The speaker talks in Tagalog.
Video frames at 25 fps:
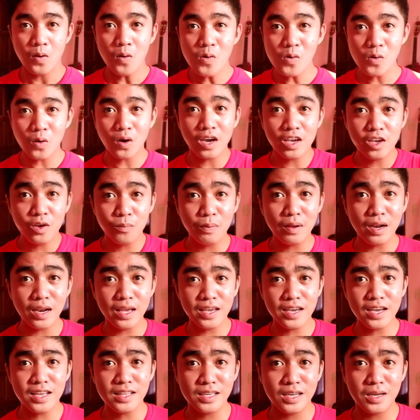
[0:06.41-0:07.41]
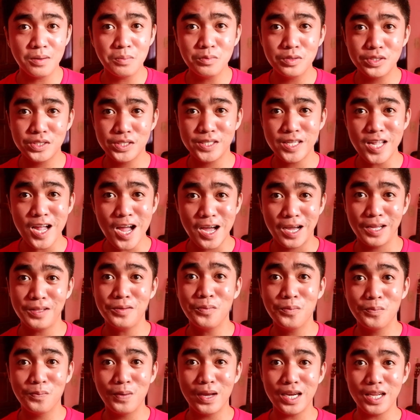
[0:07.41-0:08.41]
Oh, kayo pala yan. Kamusta?
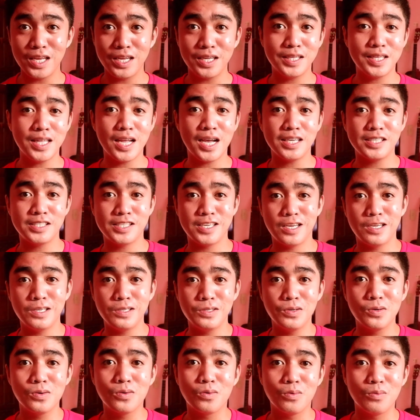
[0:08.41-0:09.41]
Anong balita sa inyo?